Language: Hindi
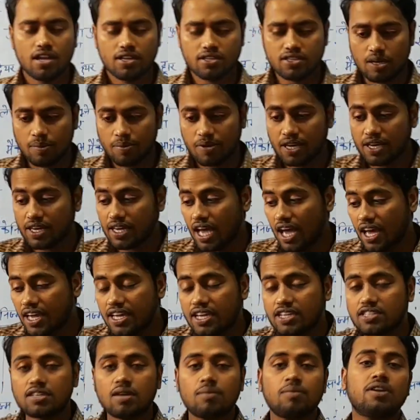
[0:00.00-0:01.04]
जबकि यहाँ
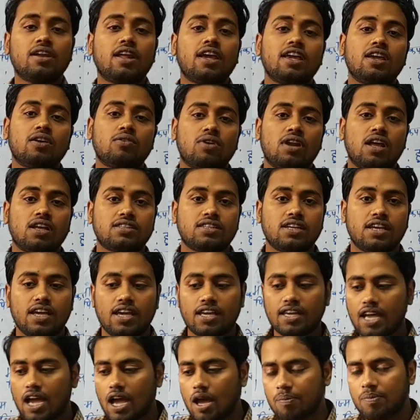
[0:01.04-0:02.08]
ये सब नहीं होना चाहिए
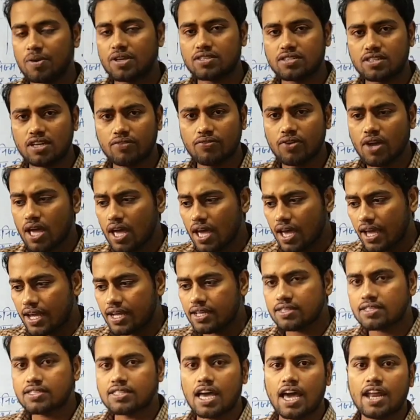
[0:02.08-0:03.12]
यहाँ पे सिर्फ
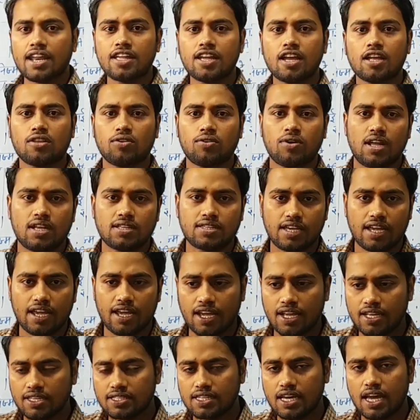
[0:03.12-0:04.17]
इंसानियत होना चाहिए
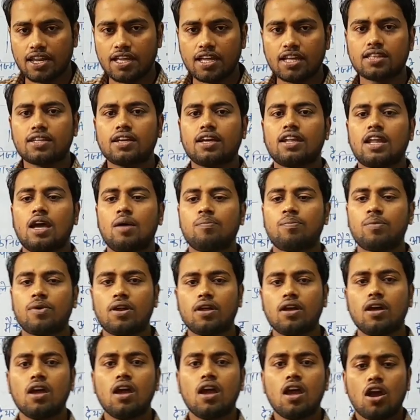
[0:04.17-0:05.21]
इंसानियत के नाम पर